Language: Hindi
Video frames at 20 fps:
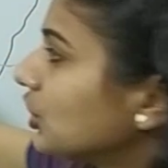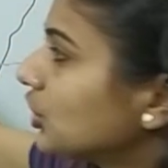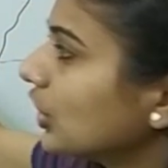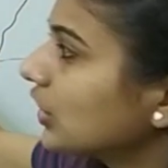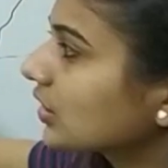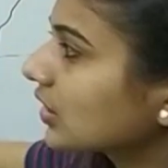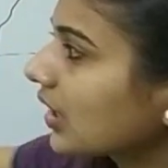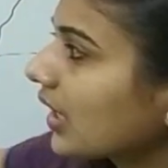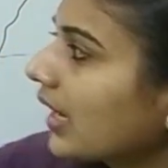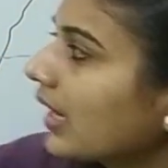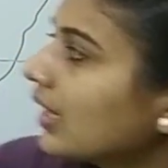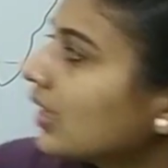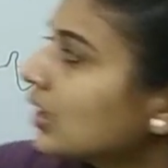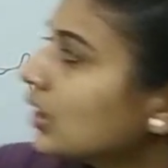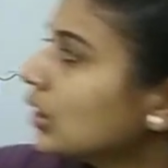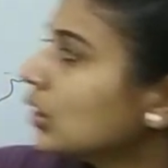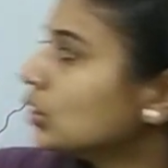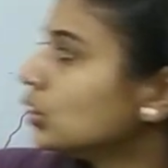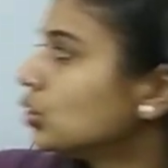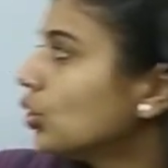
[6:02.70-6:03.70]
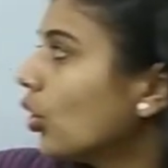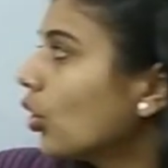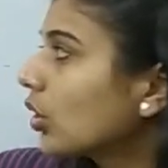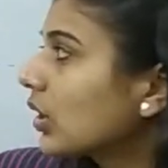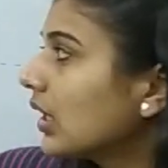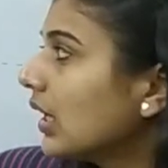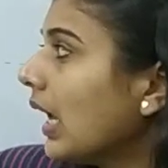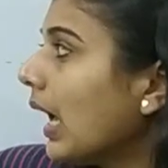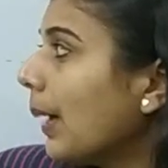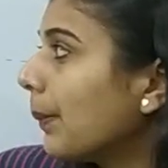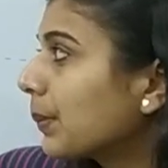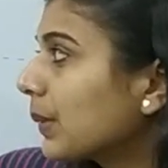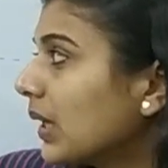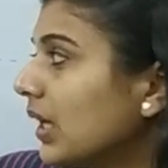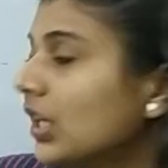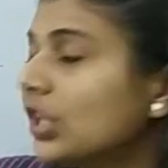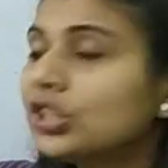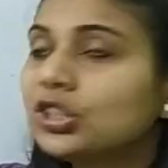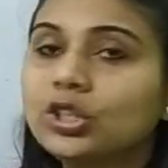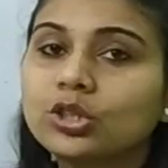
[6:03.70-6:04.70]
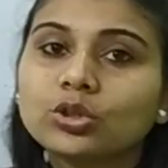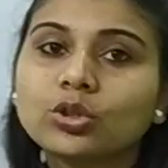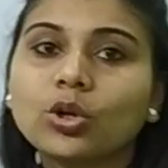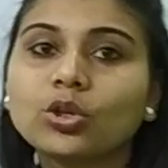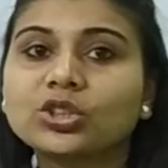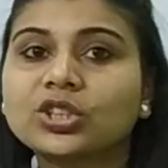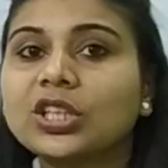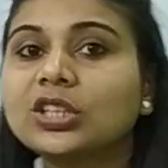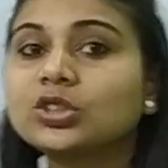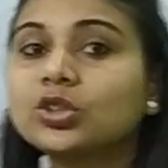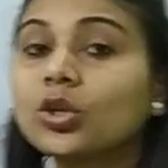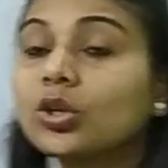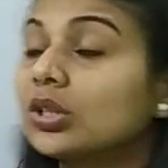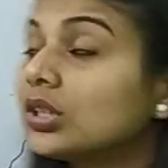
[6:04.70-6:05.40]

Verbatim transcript: क्षेत्र हैं जो कि आपकी शीतोषण जो